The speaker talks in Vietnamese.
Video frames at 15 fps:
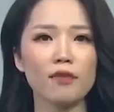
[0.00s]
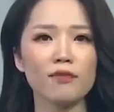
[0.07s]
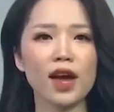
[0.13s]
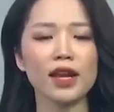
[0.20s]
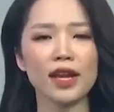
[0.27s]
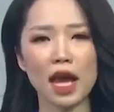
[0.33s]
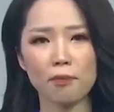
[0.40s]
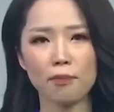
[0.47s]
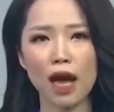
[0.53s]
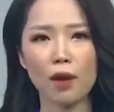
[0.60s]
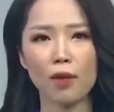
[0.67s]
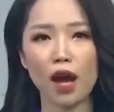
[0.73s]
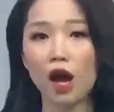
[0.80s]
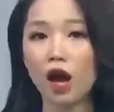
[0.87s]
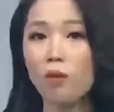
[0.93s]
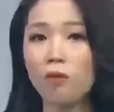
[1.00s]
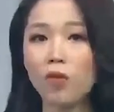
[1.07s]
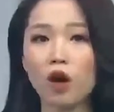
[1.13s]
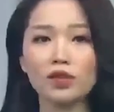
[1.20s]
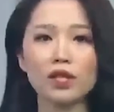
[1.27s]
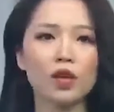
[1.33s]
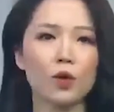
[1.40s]
và đảm bảo là
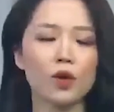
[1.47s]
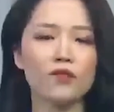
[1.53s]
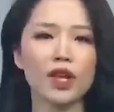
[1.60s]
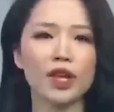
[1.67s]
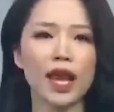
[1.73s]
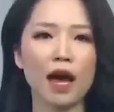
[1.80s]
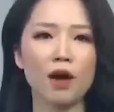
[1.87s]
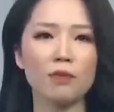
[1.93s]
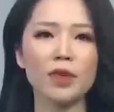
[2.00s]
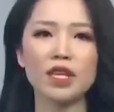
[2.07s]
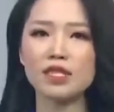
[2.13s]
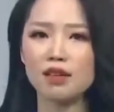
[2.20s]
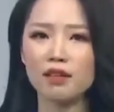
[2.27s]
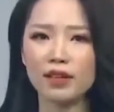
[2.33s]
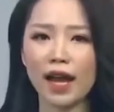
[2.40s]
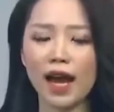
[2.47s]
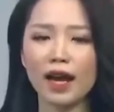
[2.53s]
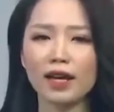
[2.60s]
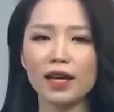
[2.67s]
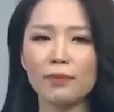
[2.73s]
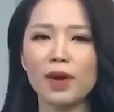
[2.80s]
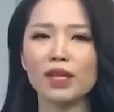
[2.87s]
không có tình nguyện viên nào bị trở
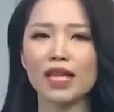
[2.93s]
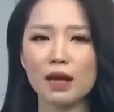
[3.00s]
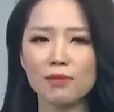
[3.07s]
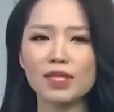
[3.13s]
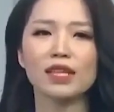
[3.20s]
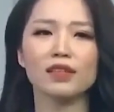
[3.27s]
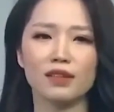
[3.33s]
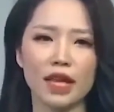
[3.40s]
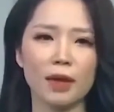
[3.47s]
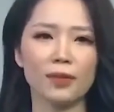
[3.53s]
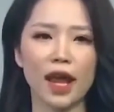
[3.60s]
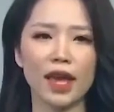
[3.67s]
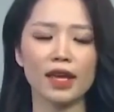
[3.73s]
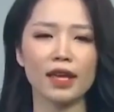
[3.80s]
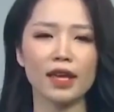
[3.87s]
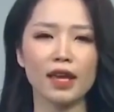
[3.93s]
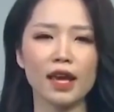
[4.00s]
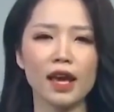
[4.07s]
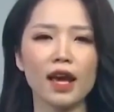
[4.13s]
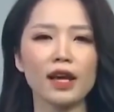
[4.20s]
nặng khi mà tham gia thử nghiệm này.